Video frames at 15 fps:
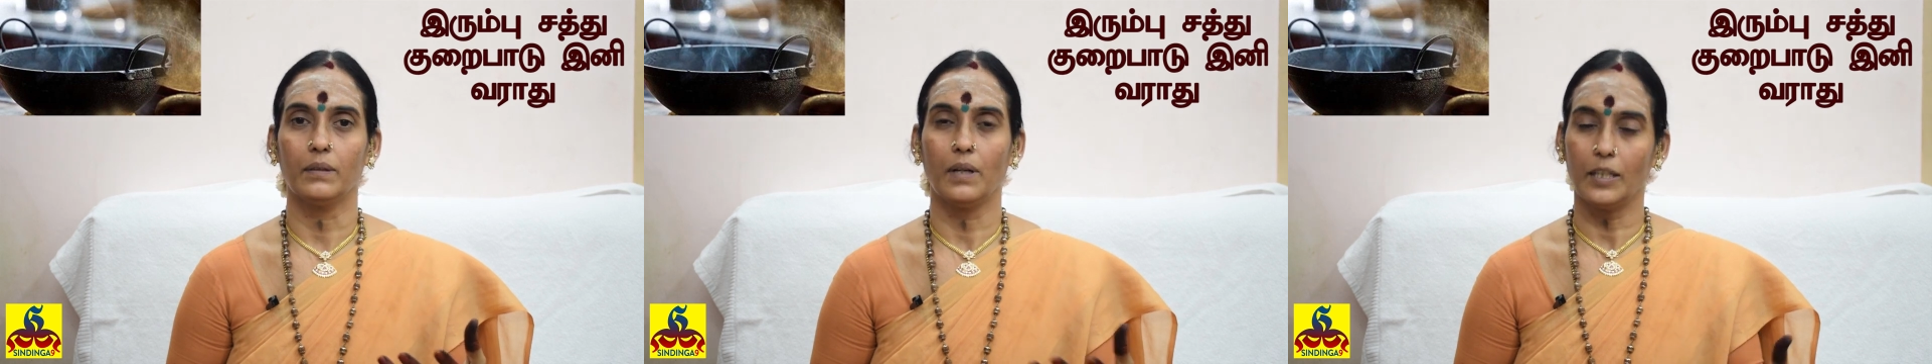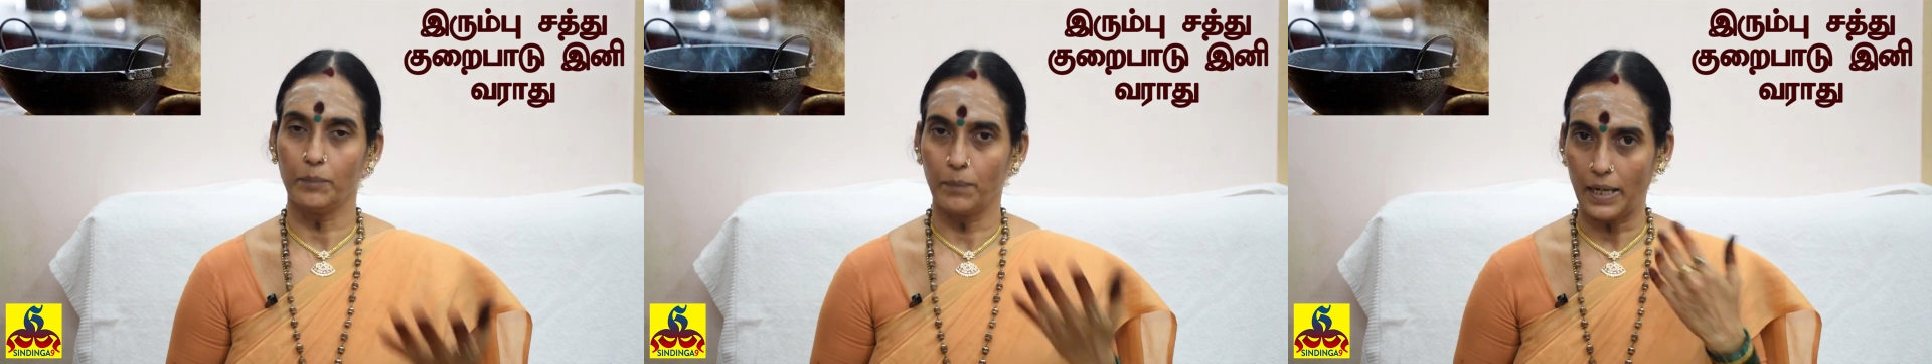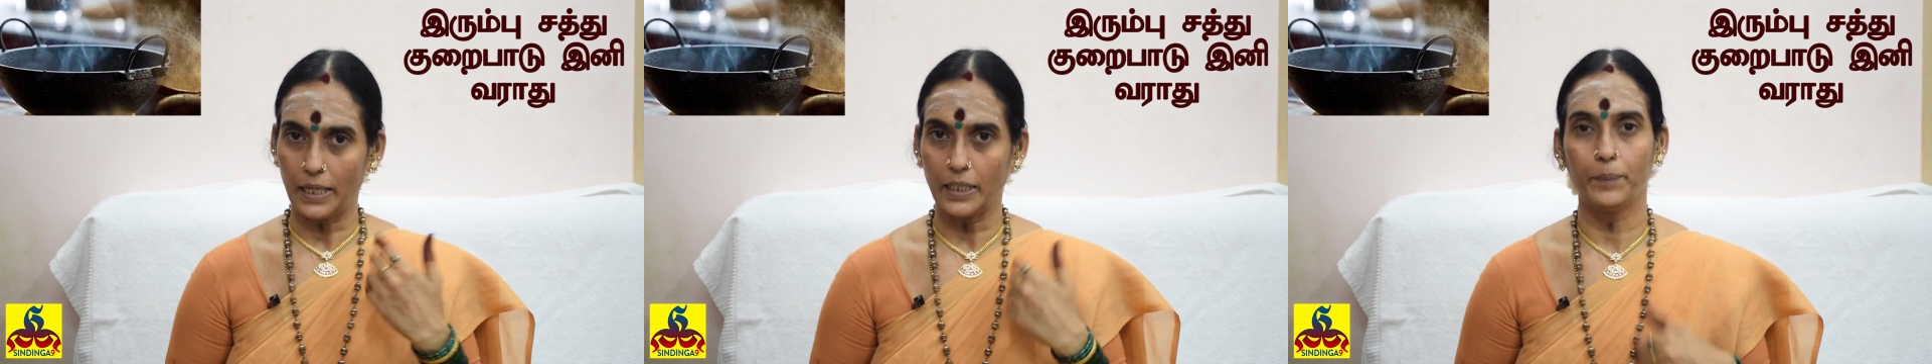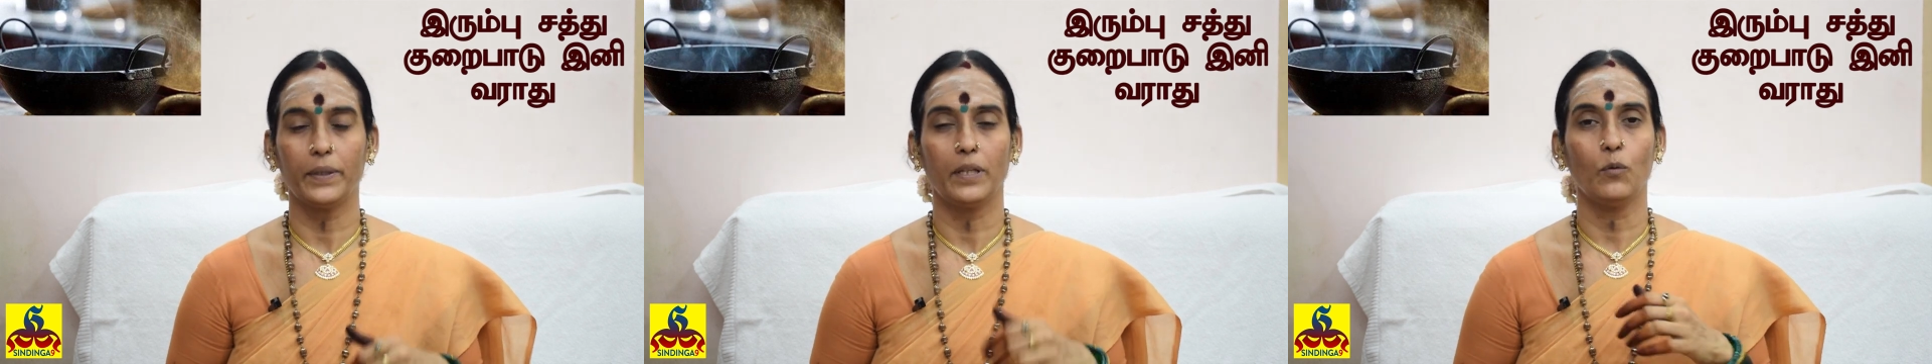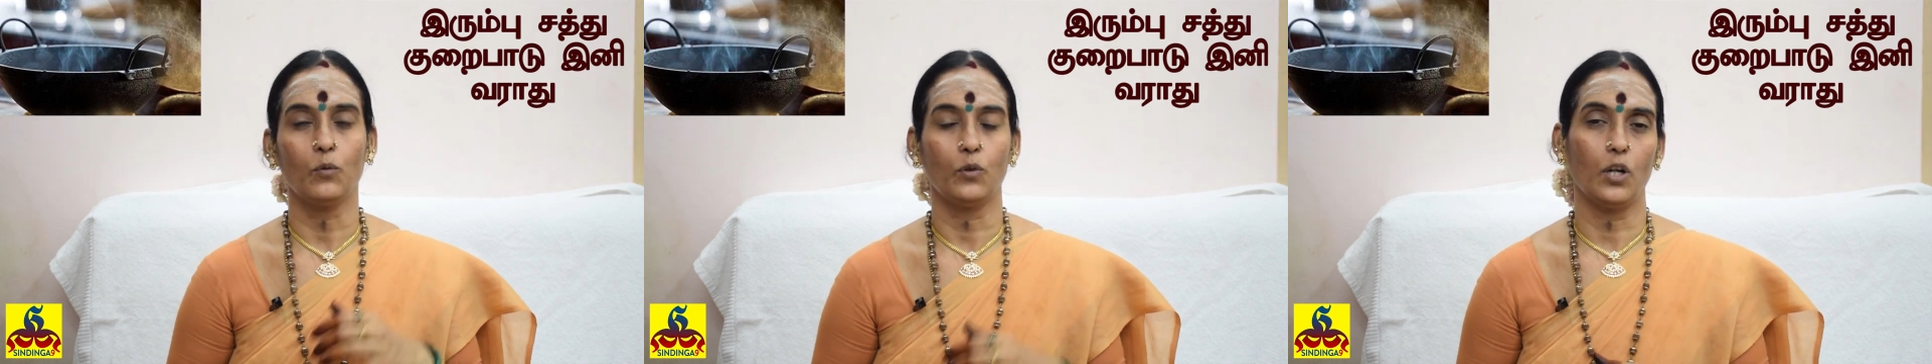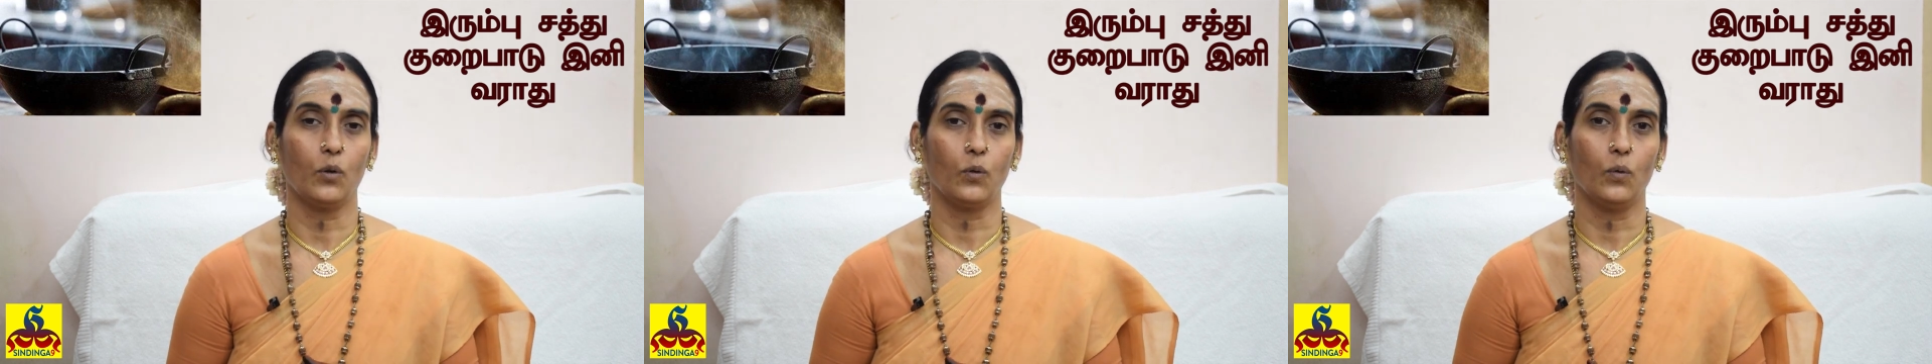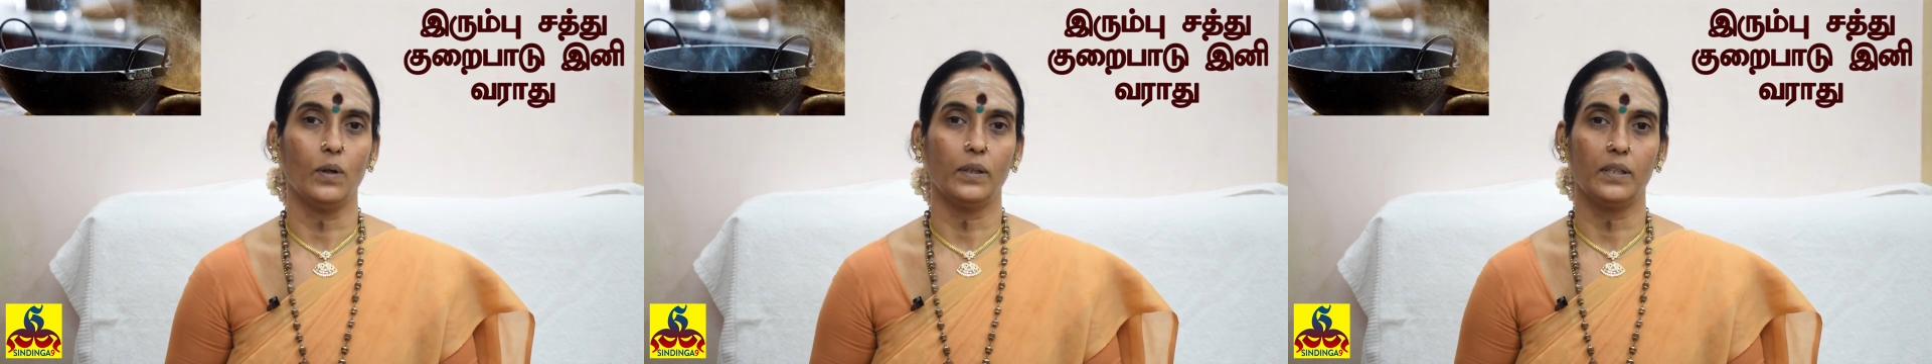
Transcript: அது பாதிப்பை தான் உண்டாக்கும்